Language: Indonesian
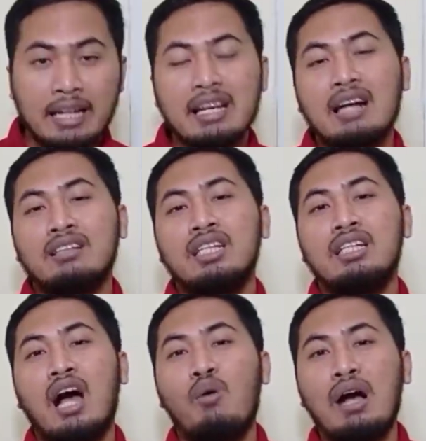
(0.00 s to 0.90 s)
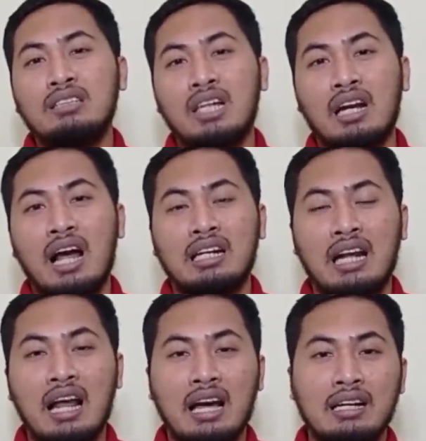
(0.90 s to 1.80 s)
Yang tidak wajar
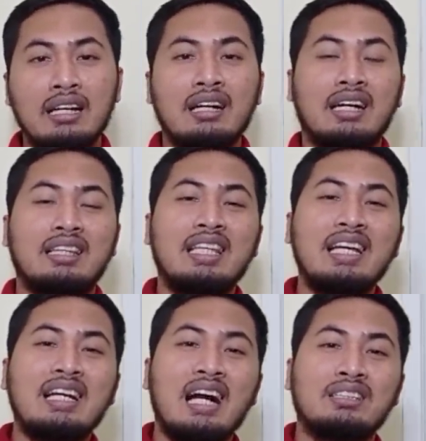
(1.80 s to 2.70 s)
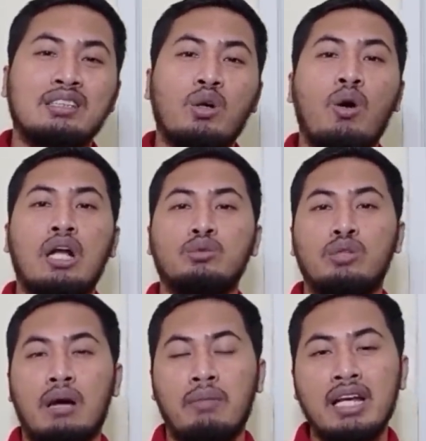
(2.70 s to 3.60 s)
adalah ketika seseorang
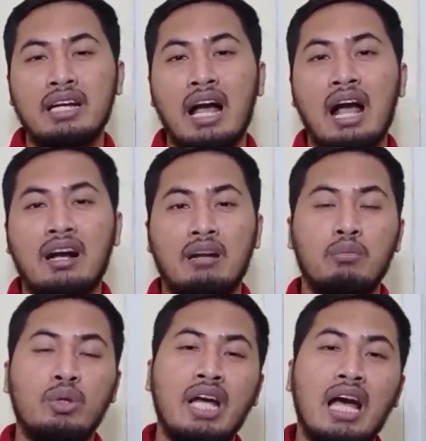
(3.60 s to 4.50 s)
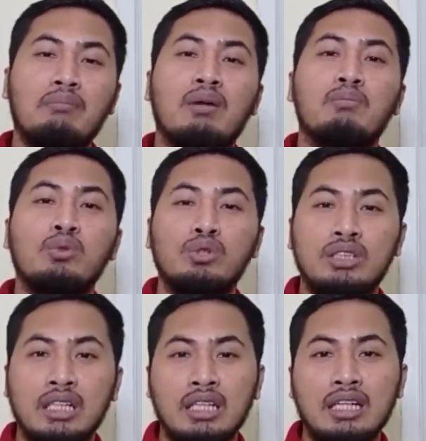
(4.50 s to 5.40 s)
sudah menikah kemudian
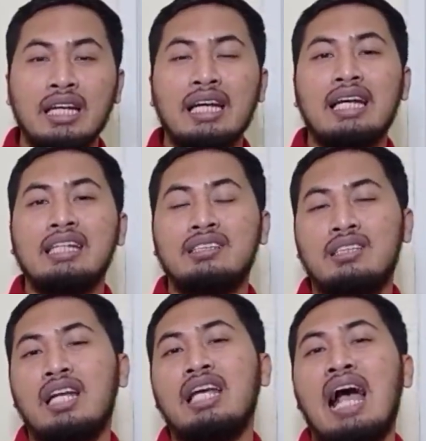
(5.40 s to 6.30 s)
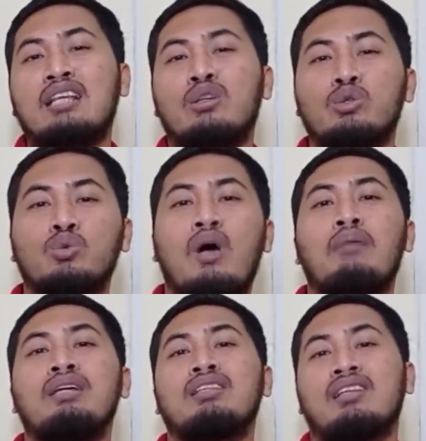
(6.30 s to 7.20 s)
memuji istri atau
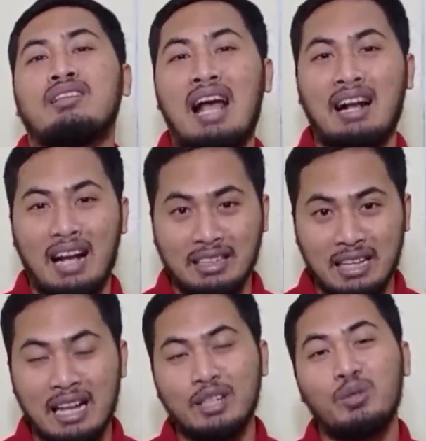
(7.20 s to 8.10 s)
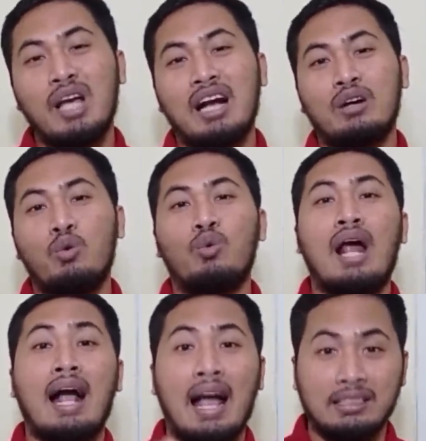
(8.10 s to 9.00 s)
suami tetangganya. Itu yang
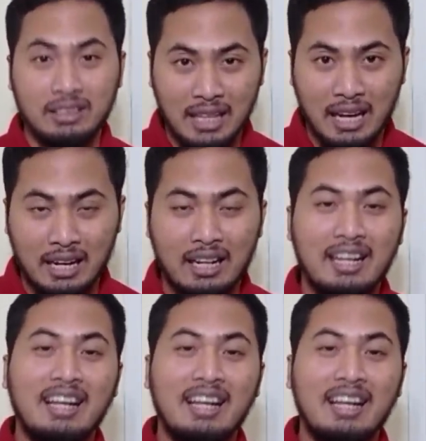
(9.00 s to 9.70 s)
kurang ajar.